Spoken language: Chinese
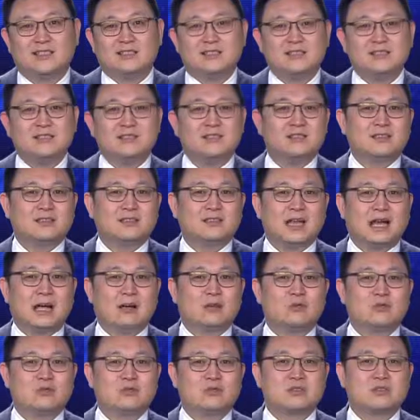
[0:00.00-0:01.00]
各大
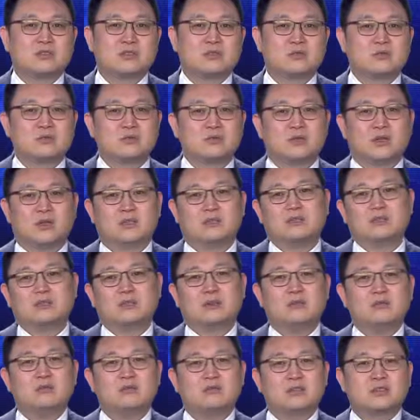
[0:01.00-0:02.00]
公司的工作
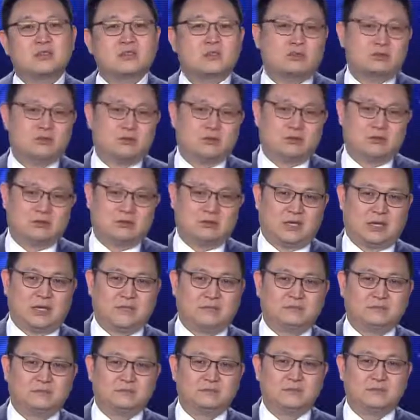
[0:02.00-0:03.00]
都是996的，
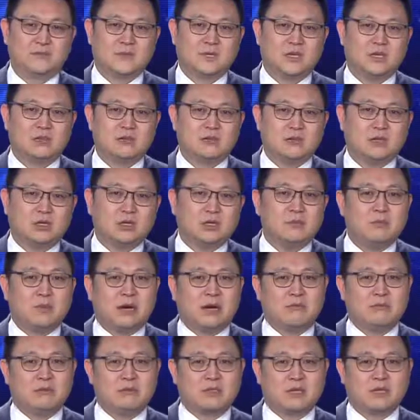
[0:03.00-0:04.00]
所以
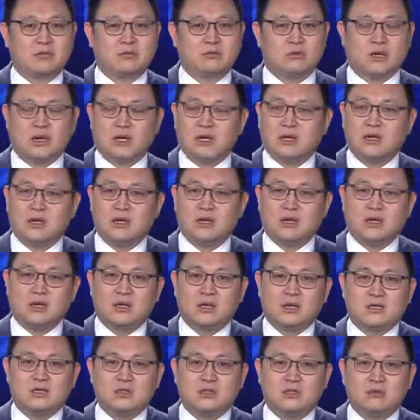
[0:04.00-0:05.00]
马云才说
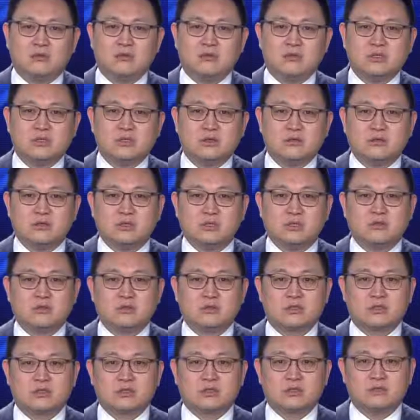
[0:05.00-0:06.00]

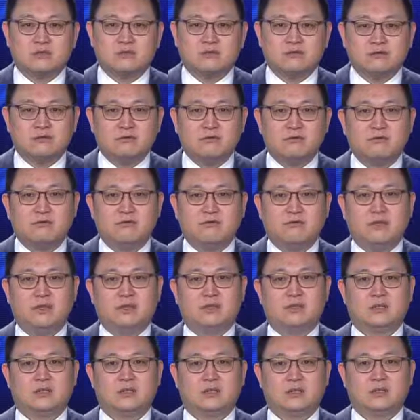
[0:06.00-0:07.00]
啊，996是福
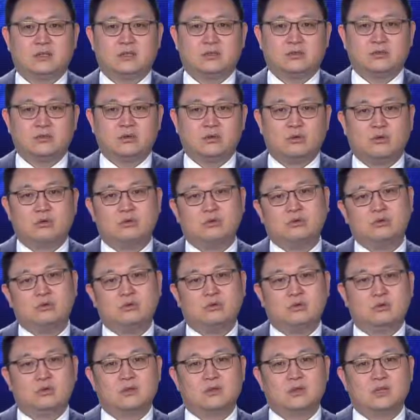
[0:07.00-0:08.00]
分和荣
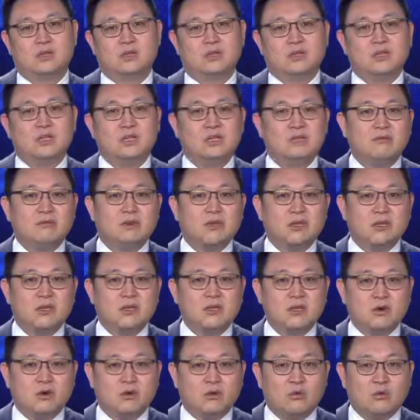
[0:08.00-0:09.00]
誉，因
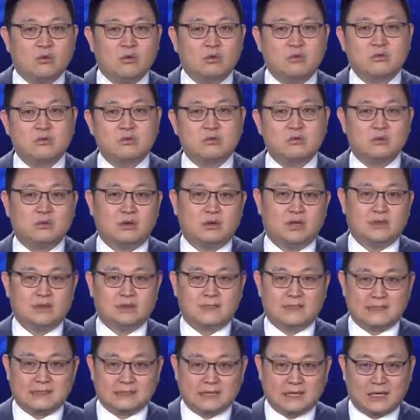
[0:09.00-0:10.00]
为有工作，
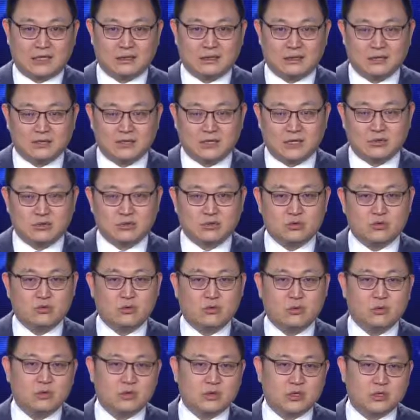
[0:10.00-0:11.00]
你才能在
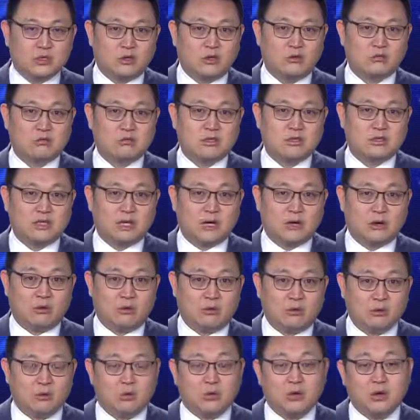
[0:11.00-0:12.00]
中共的统治下
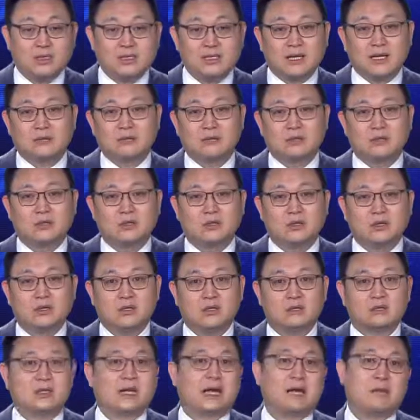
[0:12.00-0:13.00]
活下去，
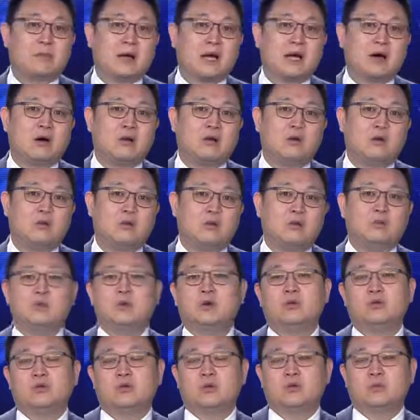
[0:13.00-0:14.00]
哪怕我
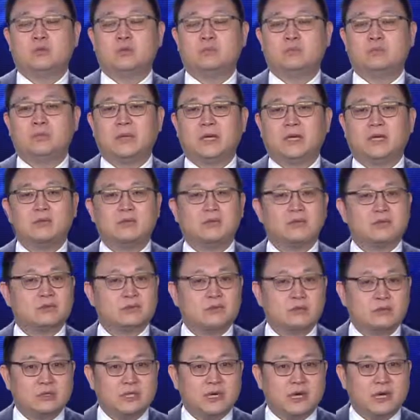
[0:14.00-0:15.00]
们活得没了
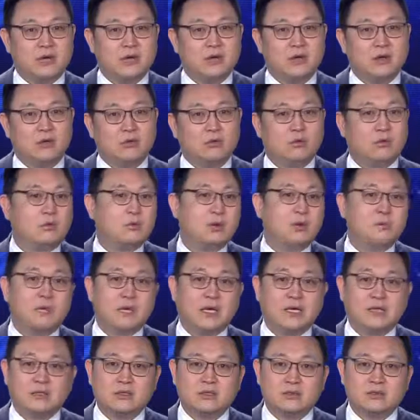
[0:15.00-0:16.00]
尊严，我们
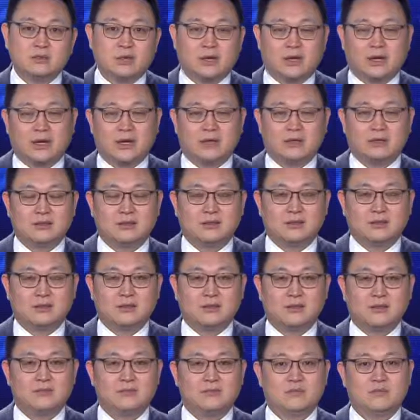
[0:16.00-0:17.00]
没得选呀。
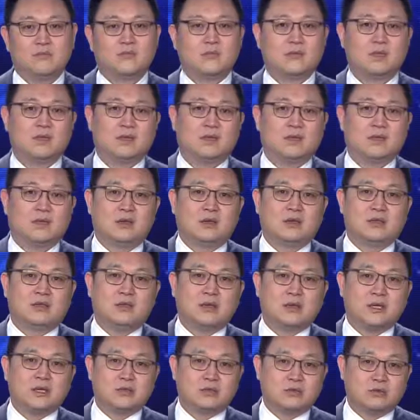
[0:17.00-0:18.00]

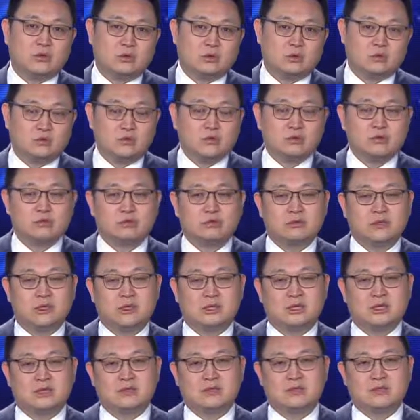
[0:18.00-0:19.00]
一个最突出的
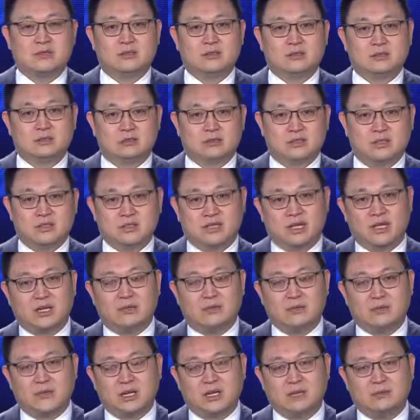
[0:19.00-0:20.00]
例子就是这
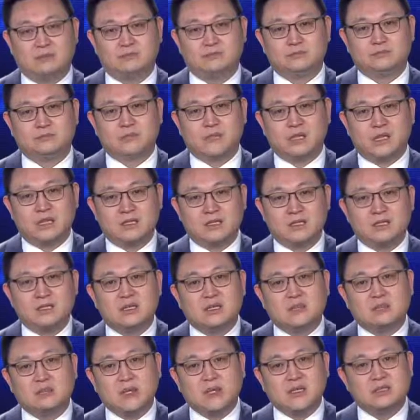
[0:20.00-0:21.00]
个月。 一
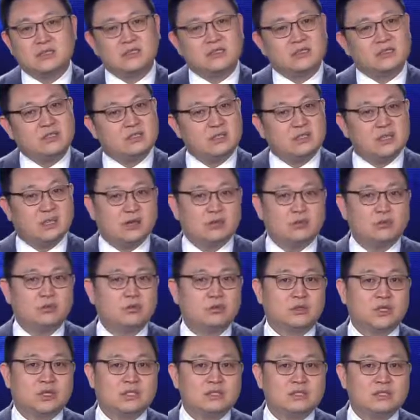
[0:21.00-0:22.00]
个被解
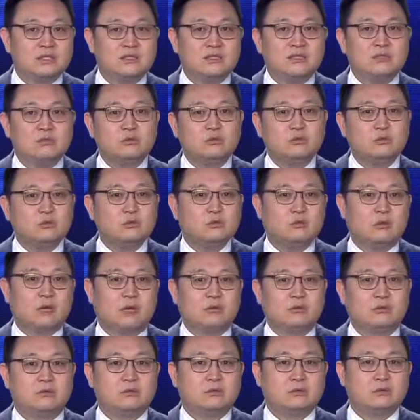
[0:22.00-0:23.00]
雇的京东
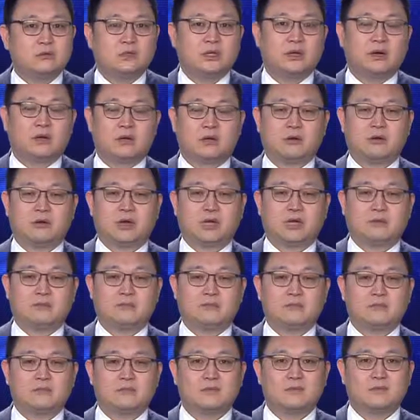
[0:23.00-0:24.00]
员工跳楼了，
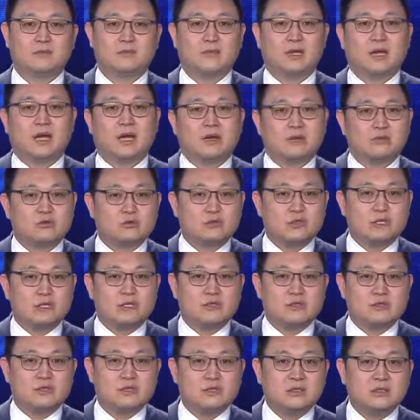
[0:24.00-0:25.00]
哎，注
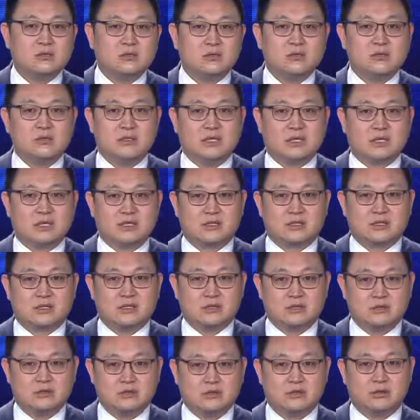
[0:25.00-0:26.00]
意，京东也
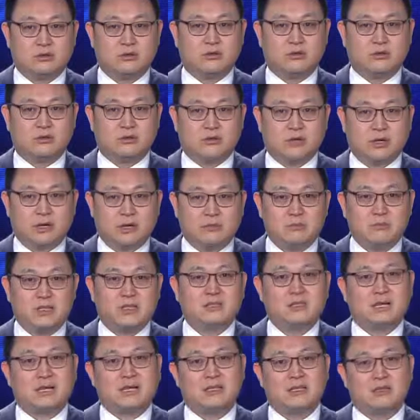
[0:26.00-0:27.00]
是996黑
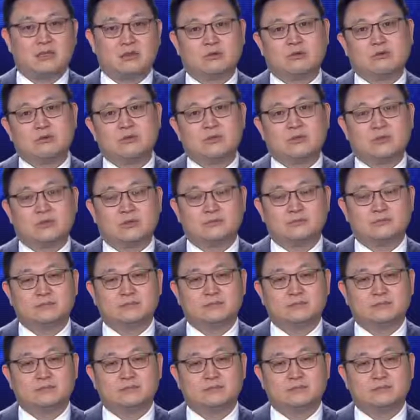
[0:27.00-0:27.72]
名单里的公司，